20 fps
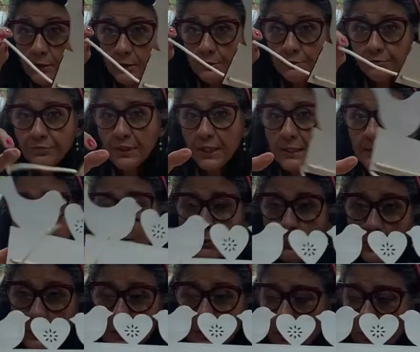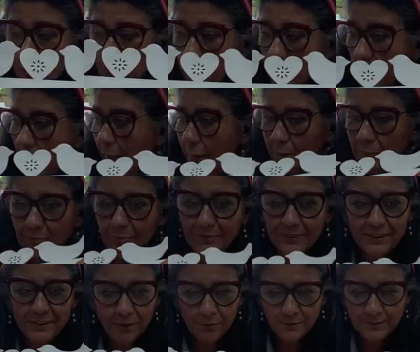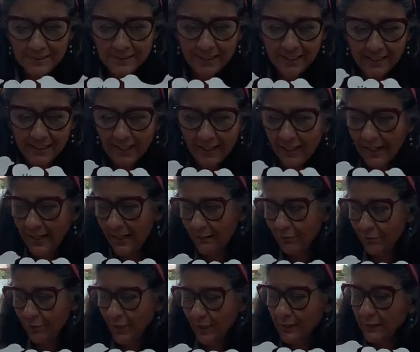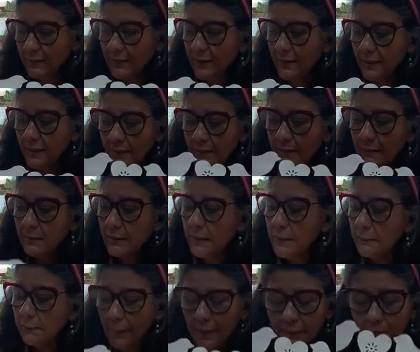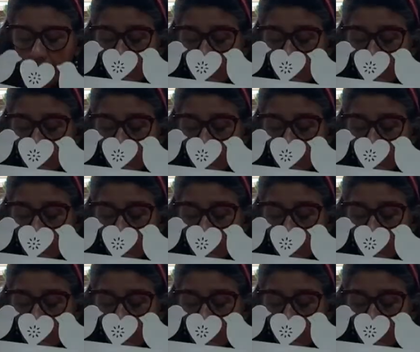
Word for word: de enfiar esse cordão no buraco, porque eu usei a furadeira, mas não